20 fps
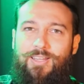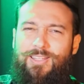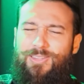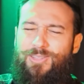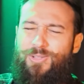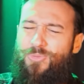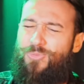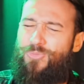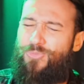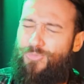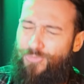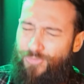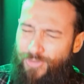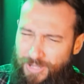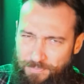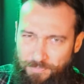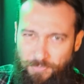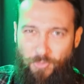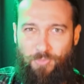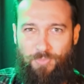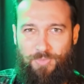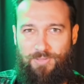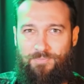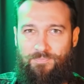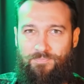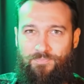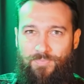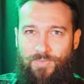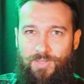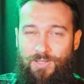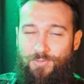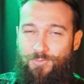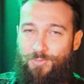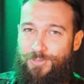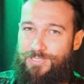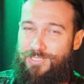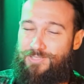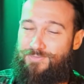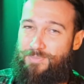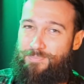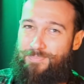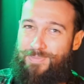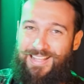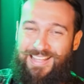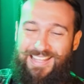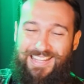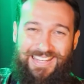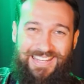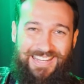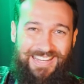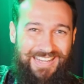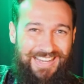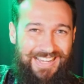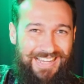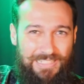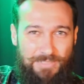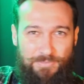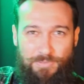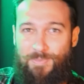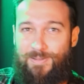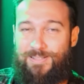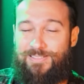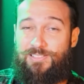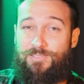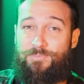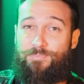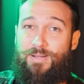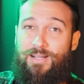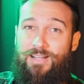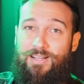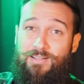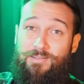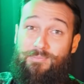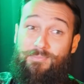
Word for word: Então vai por mim. Você não vai pagar nada para participar,